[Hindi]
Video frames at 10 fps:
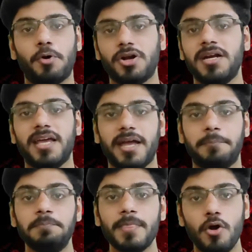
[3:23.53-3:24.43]
इंपॉर्टेंट ये
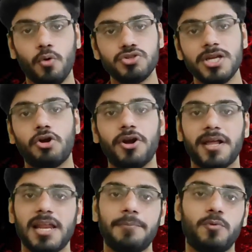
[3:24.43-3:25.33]
है और उसी के
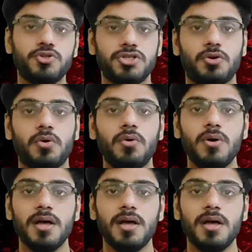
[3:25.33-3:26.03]
अकॉर्डिंगली आप उन चीजों को